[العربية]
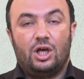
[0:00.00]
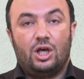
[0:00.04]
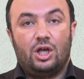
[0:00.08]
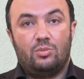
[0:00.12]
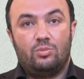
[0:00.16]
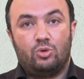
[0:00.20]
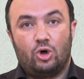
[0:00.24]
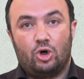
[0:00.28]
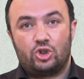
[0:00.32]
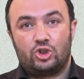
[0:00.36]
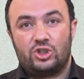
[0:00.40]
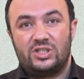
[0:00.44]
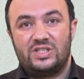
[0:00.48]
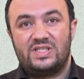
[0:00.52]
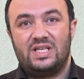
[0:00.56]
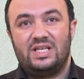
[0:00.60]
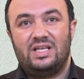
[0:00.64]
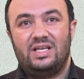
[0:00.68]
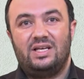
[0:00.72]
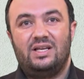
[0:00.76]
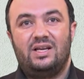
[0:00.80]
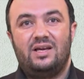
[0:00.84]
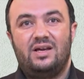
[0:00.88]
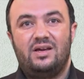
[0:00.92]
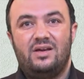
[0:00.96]
المعجزة
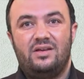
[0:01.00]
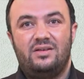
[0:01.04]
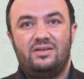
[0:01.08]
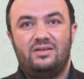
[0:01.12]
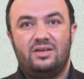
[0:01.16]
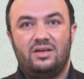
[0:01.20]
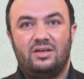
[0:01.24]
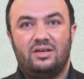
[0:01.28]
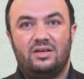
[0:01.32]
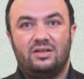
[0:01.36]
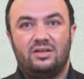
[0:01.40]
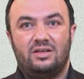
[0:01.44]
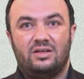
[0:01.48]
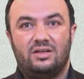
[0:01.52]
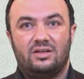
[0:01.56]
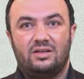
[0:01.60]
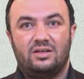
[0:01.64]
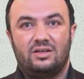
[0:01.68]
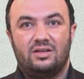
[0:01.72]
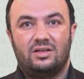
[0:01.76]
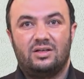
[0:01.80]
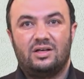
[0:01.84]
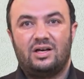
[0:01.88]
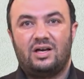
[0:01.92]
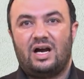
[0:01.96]
الإلهية
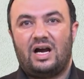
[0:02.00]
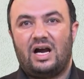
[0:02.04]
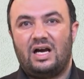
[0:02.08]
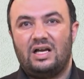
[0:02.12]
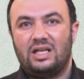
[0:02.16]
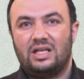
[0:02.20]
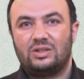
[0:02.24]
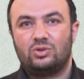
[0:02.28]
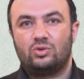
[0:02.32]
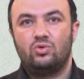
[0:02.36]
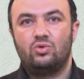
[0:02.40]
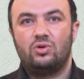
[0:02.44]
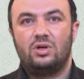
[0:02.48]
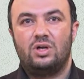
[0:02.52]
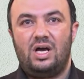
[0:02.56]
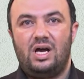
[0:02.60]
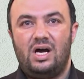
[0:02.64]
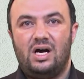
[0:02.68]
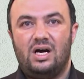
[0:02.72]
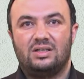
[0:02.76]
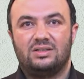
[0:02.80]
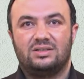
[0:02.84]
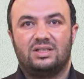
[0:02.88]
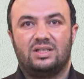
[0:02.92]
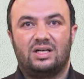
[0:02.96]
على طول
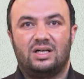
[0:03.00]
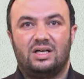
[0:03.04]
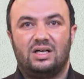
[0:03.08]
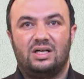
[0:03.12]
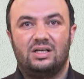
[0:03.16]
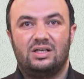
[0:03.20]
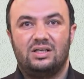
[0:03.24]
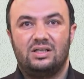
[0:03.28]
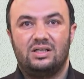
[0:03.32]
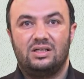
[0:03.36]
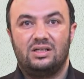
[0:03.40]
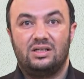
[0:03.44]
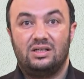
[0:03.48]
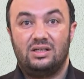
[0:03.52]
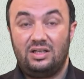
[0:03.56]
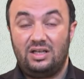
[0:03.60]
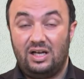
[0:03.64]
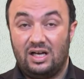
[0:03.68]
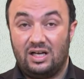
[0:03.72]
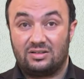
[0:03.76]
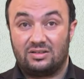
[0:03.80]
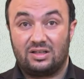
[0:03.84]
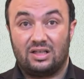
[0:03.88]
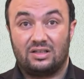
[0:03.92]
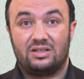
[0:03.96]
حاضرة
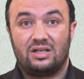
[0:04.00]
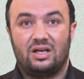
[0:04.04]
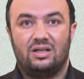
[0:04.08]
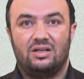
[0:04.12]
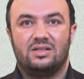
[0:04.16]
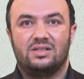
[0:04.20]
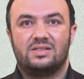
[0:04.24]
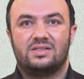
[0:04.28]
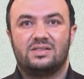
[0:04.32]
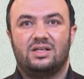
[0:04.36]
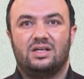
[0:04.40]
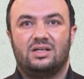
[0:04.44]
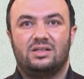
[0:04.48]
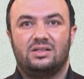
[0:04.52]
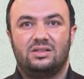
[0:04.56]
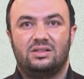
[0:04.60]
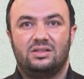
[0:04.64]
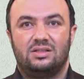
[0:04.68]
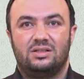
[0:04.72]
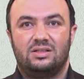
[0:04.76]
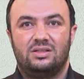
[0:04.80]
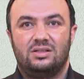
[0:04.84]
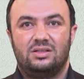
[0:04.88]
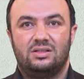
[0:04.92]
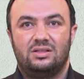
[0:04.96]
حتى تخلصنا
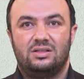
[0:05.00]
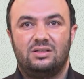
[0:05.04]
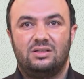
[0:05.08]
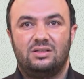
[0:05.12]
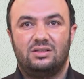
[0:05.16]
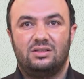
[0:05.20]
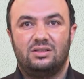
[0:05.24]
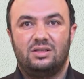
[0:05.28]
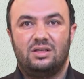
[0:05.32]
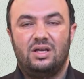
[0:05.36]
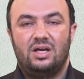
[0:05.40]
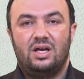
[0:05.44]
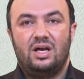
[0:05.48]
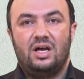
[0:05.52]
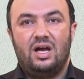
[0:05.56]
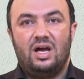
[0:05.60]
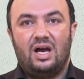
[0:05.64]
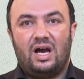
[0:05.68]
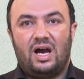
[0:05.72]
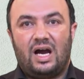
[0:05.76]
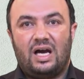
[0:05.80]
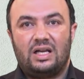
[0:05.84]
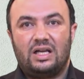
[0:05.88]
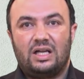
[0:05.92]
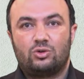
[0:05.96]

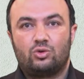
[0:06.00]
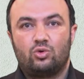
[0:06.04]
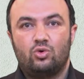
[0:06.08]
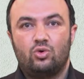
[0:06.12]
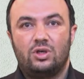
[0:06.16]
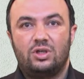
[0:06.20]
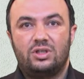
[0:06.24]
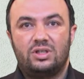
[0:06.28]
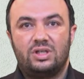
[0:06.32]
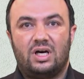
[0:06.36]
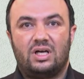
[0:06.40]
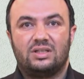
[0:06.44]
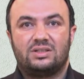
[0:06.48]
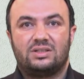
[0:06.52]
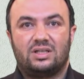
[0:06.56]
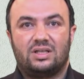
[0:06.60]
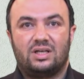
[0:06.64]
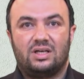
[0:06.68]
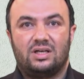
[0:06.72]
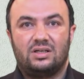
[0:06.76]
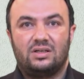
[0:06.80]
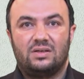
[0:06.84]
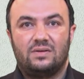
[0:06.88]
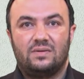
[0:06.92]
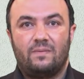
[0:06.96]
على طول
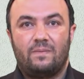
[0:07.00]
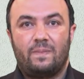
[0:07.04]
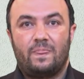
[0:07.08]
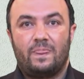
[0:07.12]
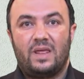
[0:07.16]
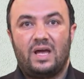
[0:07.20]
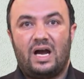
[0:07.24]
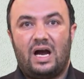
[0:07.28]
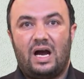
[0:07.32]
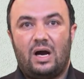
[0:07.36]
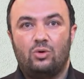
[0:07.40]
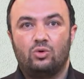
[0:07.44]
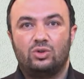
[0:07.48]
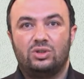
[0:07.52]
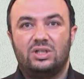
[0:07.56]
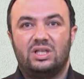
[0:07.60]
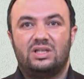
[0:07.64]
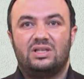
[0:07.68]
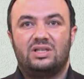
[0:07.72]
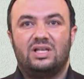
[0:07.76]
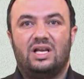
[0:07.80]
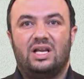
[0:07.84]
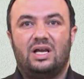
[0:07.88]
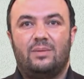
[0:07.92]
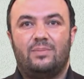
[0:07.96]
ناطرة
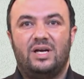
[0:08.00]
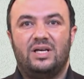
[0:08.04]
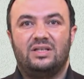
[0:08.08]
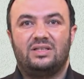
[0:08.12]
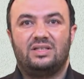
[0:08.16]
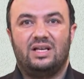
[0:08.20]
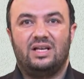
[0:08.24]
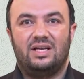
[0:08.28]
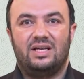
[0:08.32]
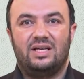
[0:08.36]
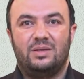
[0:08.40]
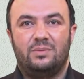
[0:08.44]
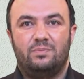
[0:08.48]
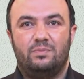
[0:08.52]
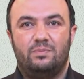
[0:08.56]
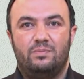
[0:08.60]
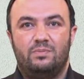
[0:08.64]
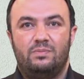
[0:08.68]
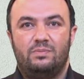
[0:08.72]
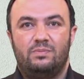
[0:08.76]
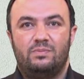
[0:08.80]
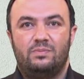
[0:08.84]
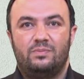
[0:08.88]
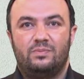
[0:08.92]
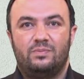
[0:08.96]
عودتنا لبيت الآب
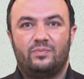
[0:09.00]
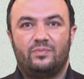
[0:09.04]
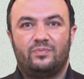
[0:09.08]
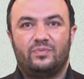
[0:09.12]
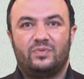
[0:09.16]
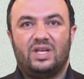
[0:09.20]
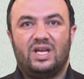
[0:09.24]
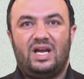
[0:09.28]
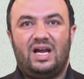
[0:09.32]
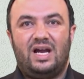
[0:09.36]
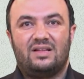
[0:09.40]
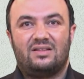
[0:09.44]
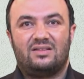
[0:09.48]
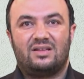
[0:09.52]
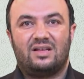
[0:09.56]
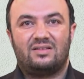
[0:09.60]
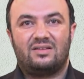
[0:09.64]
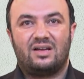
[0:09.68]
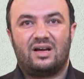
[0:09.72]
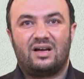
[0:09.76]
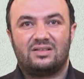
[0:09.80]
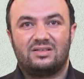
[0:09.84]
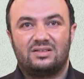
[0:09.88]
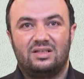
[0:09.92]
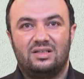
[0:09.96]
حتى
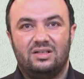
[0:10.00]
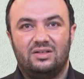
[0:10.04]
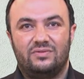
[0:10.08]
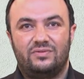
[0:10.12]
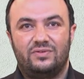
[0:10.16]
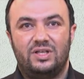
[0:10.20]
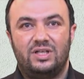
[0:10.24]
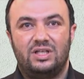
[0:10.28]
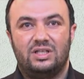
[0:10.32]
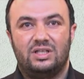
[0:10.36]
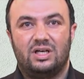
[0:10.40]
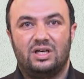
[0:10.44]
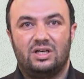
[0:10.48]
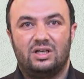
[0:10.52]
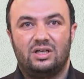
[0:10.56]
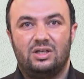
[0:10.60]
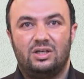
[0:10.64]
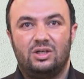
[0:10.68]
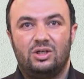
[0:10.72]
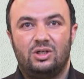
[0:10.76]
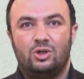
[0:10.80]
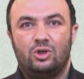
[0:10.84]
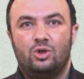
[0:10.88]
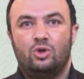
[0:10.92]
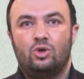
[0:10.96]
تعتني فينا
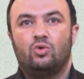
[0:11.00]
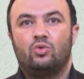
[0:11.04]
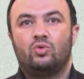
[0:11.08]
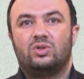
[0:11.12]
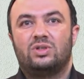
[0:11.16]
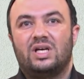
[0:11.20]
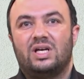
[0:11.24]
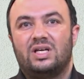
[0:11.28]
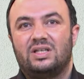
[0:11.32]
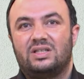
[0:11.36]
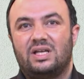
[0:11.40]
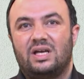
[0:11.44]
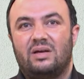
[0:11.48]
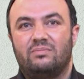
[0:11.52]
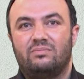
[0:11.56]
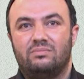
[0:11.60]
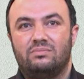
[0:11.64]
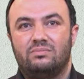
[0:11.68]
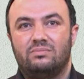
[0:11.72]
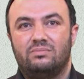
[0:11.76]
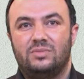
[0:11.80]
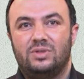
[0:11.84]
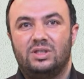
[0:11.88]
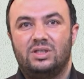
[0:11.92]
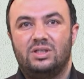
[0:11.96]
وتهتم
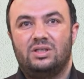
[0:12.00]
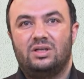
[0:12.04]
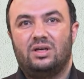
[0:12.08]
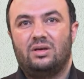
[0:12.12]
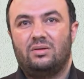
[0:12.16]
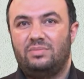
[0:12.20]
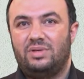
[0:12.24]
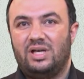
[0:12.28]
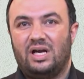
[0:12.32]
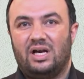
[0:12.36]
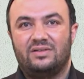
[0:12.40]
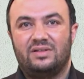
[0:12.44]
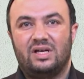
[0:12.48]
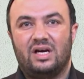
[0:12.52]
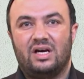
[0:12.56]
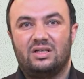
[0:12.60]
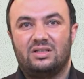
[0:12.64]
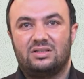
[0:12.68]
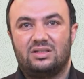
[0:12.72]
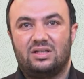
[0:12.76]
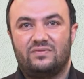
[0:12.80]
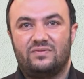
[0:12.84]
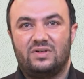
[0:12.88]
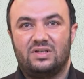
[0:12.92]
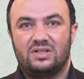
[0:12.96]
بأدق
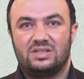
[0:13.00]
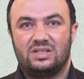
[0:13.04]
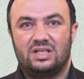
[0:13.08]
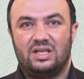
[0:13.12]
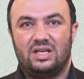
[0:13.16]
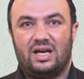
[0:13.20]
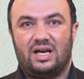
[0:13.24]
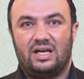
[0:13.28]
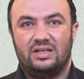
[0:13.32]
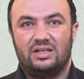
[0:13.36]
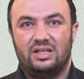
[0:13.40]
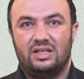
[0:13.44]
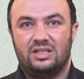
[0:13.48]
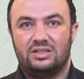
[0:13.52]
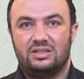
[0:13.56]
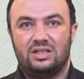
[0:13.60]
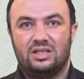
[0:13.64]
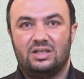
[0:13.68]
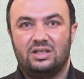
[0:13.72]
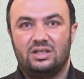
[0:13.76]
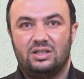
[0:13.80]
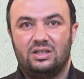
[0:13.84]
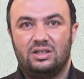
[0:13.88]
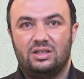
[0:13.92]
تفاصيل حياتنا